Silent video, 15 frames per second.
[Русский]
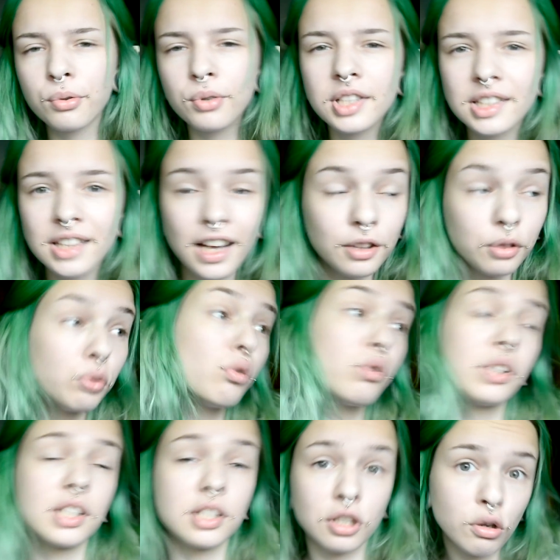хуй знает, но
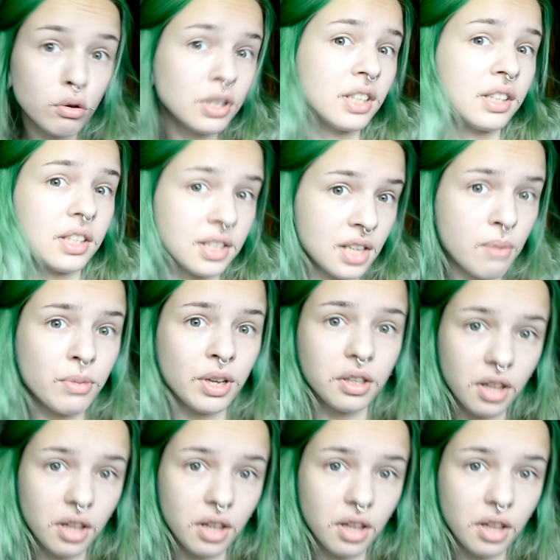до слез это самое